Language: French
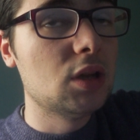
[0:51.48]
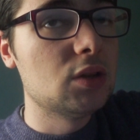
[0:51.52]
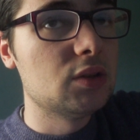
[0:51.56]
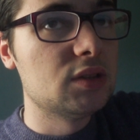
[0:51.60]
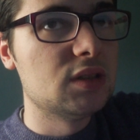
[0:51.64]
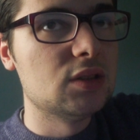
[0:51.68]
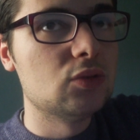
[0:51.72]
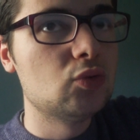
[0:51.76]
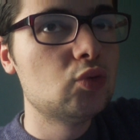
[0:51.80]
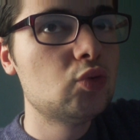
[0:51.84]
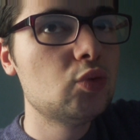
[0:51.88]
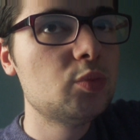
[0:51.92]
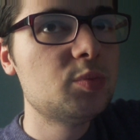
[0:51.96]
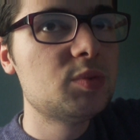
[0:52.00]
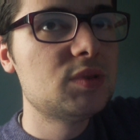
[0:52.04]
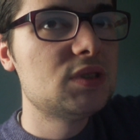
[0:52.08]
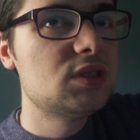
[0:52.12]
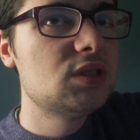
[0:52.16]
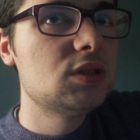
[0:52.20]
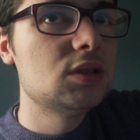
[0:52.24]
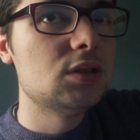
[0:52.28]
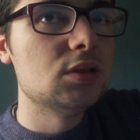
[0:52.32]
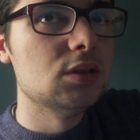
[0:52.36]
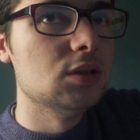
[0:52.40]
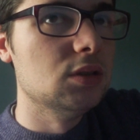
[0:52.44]
des tout
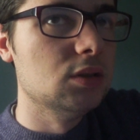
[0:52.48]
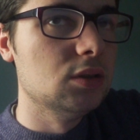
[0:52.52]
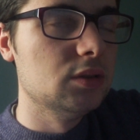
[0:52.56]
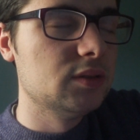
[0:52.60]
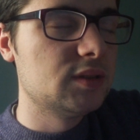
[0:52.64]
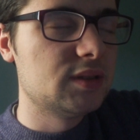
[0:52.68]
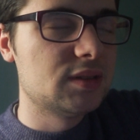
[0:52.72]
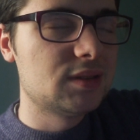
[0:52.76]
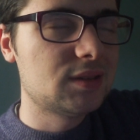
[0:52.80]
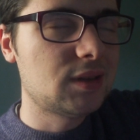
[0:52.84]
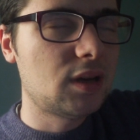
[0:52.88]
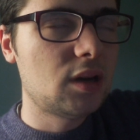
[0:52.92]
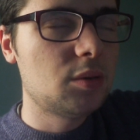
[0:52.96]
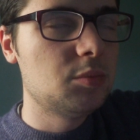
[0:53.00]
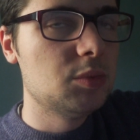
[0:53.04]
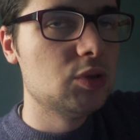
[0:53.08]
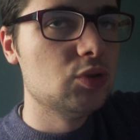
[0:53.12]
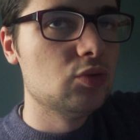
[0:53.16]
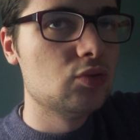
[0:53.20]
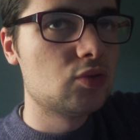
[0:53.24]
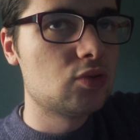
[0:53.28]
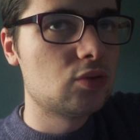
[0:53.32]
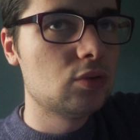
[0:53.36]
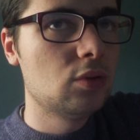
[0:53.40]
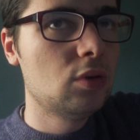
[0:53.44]
petits, c'est très
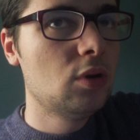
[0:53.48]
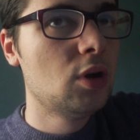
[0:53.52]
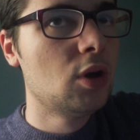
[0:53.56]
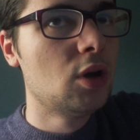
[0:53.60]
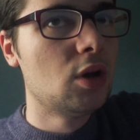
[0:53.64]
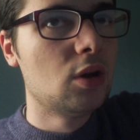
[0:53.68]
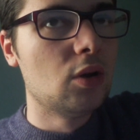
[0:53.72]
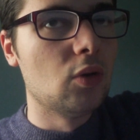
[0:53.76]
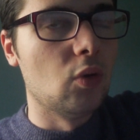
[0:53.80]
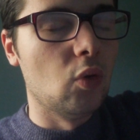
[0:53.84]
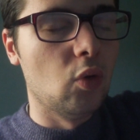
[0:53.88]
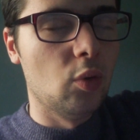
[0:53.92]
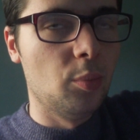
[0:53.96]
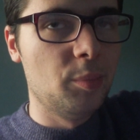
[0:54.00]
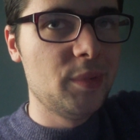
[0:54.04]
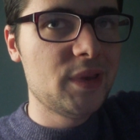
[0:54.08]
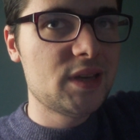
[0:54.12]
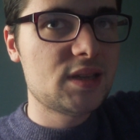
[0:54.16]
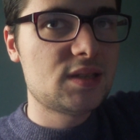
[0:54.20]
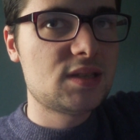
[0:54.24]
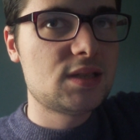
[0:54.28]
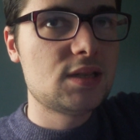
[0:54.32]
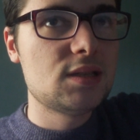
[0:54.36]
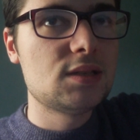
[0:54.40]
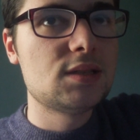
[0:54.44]
minutieux. On met
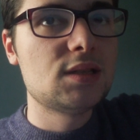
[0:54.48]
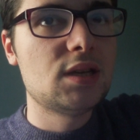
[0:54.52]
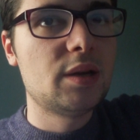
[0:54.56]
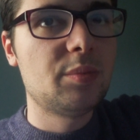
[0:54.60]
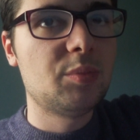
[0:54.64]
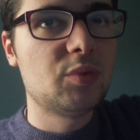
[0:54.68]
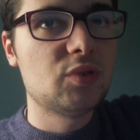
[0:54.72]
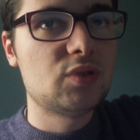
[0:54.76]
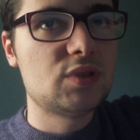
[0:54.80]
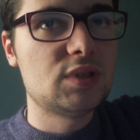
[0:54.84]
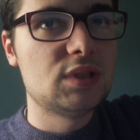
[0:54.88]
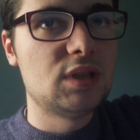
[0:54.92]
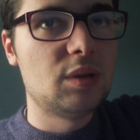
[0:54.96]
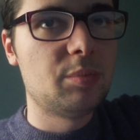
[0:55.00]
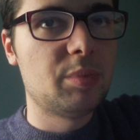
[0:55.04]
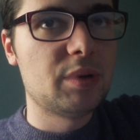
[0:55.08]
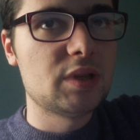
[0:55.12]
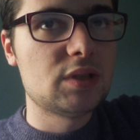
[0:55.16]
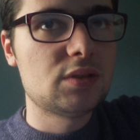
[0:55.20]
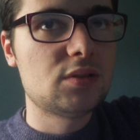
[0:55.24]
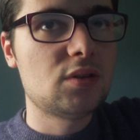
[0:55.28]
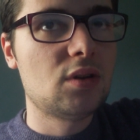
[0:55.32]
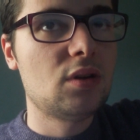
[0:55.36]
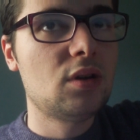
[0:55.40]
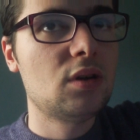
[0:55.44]
un sixième
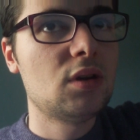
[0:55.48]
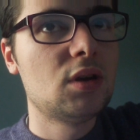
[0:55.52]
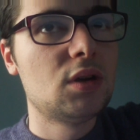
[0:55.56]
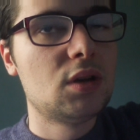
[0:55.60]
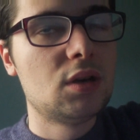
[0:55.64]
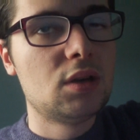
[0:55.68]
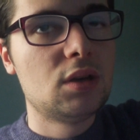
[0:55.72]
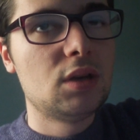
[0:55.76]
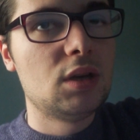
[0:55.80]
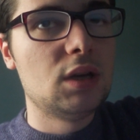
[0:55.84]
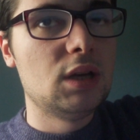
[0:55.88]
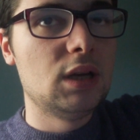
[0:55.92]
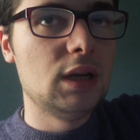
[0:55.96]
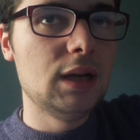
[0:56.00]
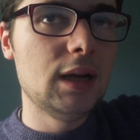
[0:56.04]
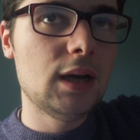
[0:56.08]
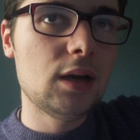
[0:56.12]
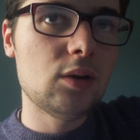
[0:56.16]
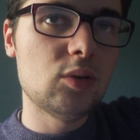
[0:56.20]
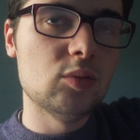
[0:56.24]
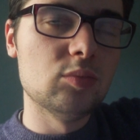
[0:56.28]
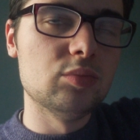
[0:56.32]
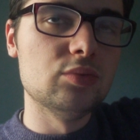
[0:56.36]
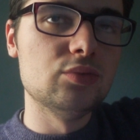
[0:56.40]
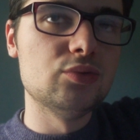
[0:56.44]
antidépresseur et
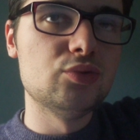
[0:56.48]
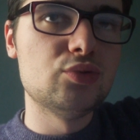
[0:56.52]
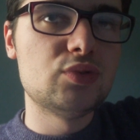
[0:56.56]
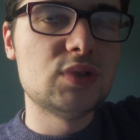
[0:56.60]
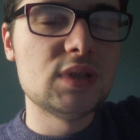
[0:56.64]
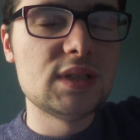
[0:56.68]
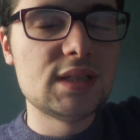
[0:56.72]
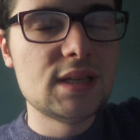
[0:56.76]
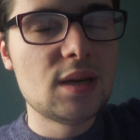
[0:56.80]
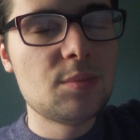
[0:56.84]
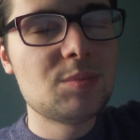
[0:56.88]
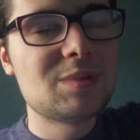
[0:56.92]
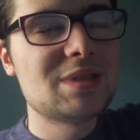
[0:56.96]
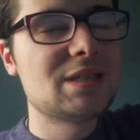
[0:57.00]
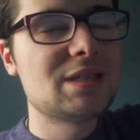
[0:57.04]
là, au bout du sixième,